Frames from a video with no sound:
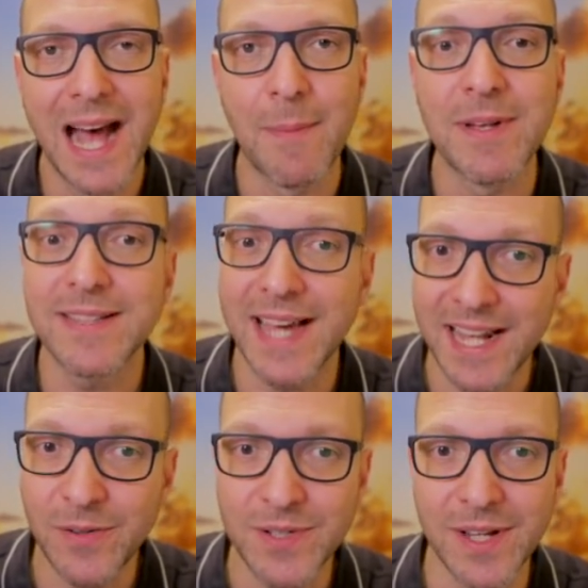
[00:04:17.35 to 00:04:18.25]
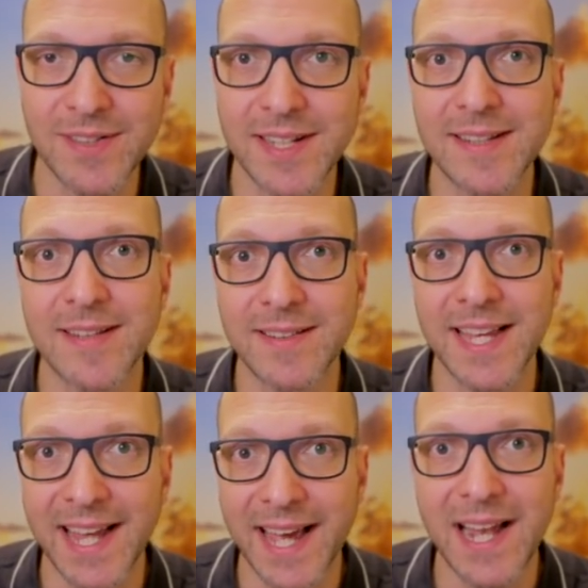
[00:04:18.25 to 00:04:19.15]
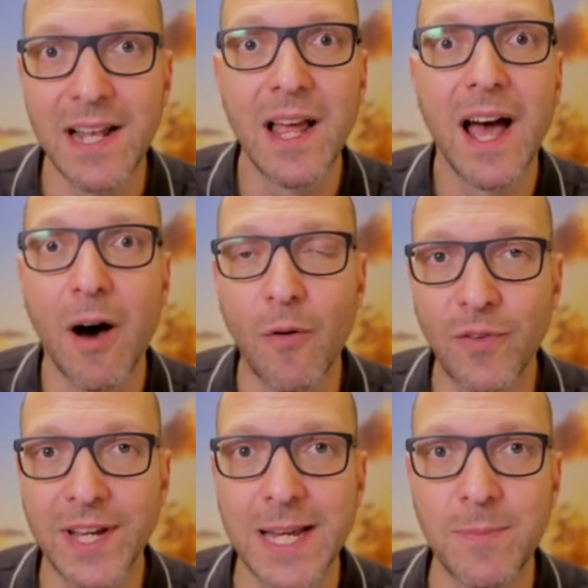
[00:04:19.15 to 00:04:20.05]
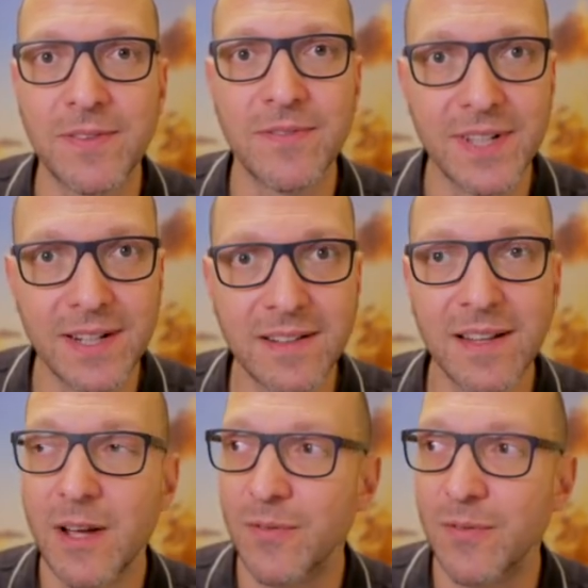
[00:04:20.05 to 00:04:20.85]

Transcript: Aber es kann natürlich auch sein, dass es generell auf Krebs wirkt,